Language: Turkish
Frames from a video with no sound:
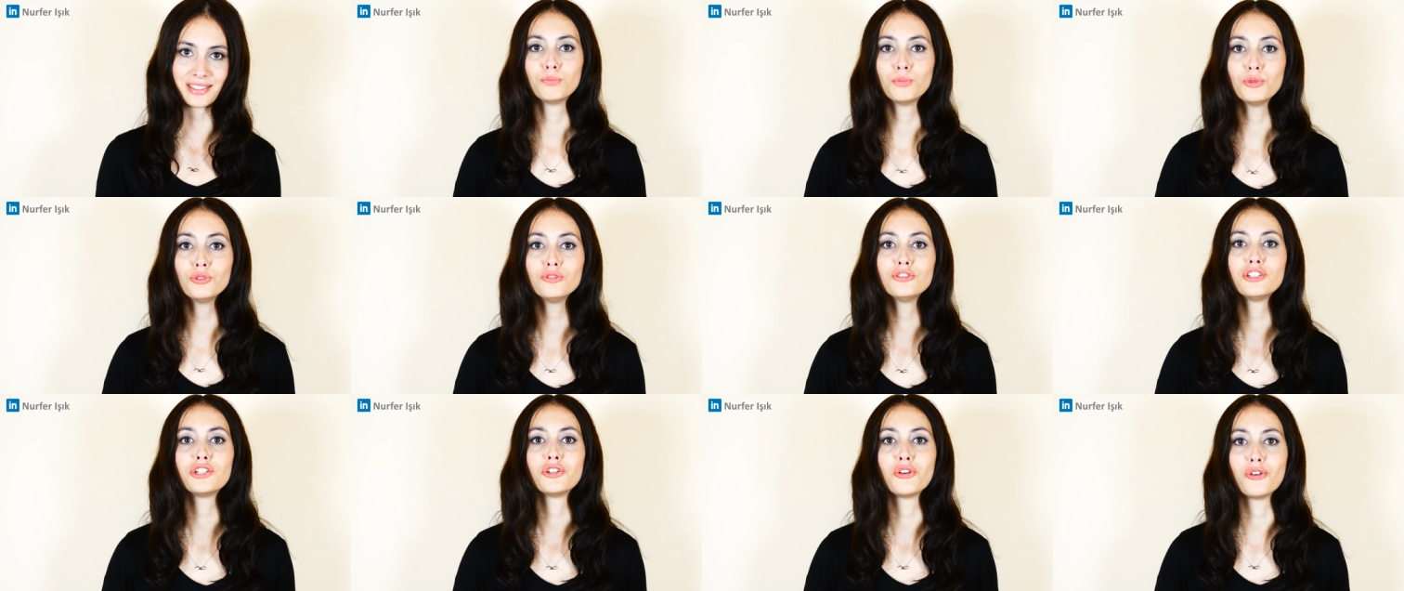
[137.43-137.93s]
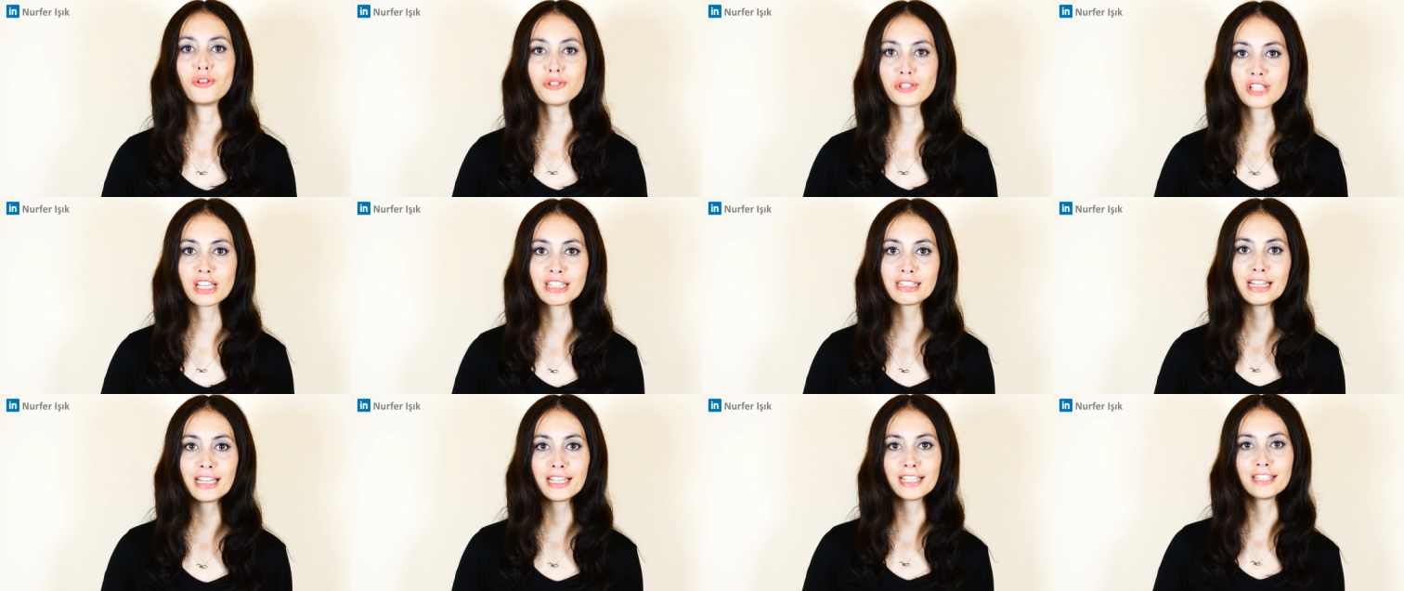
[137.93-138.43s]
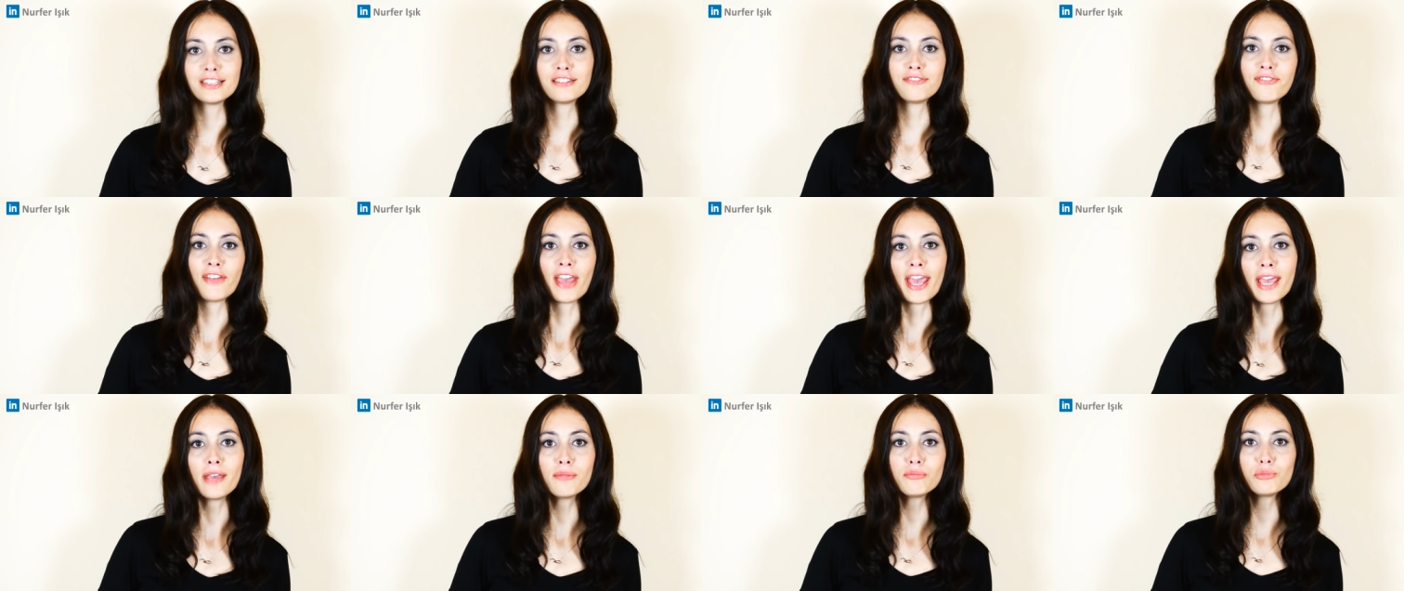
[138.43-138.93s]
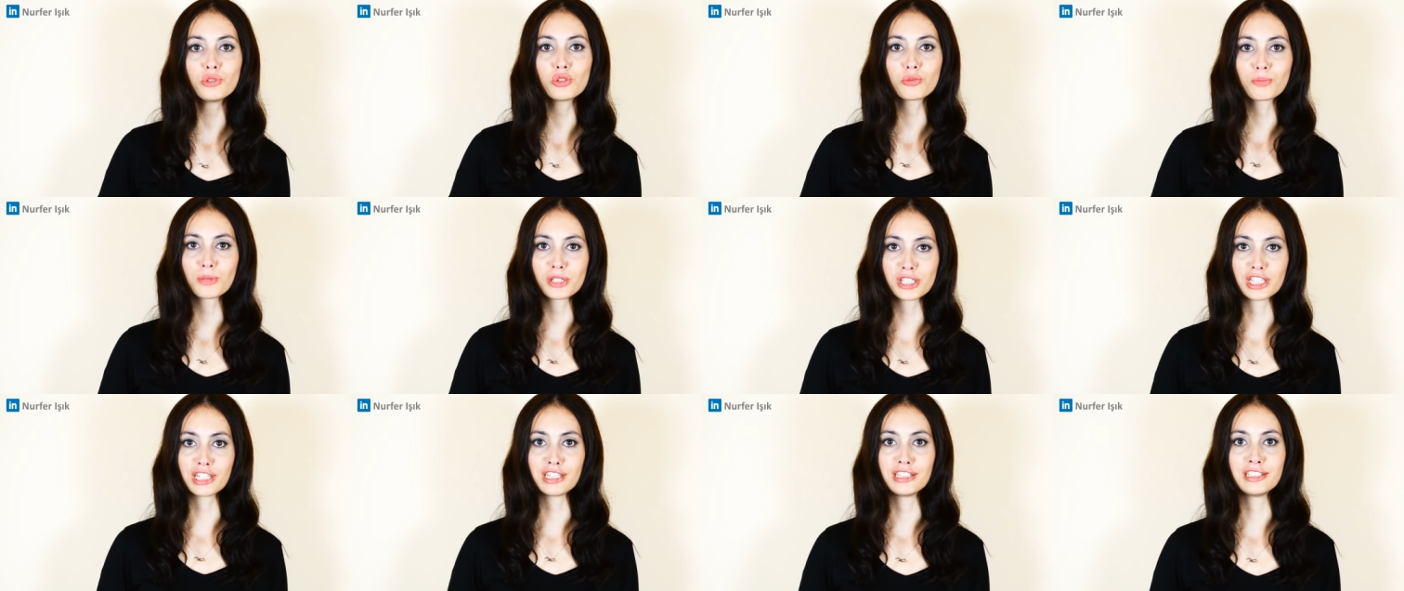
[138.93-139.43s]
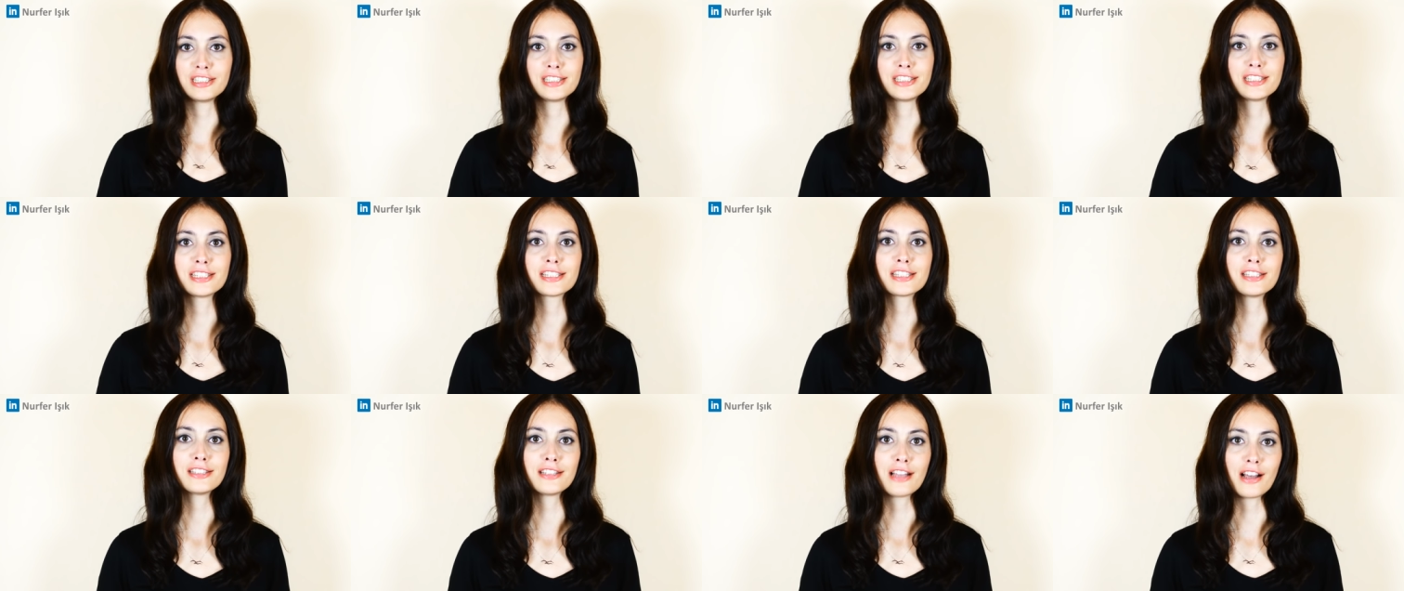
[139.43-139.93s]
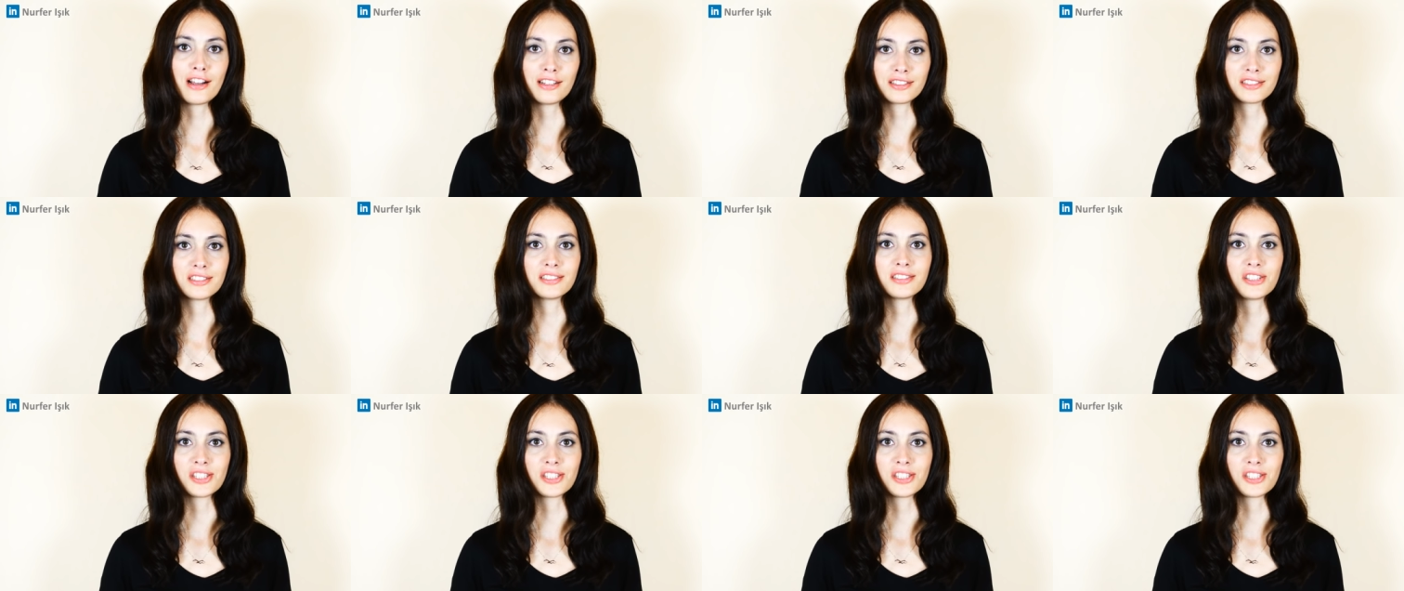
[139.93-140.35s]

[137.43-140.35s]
Bunları özetleyin ve en büyük başarılarınızın altını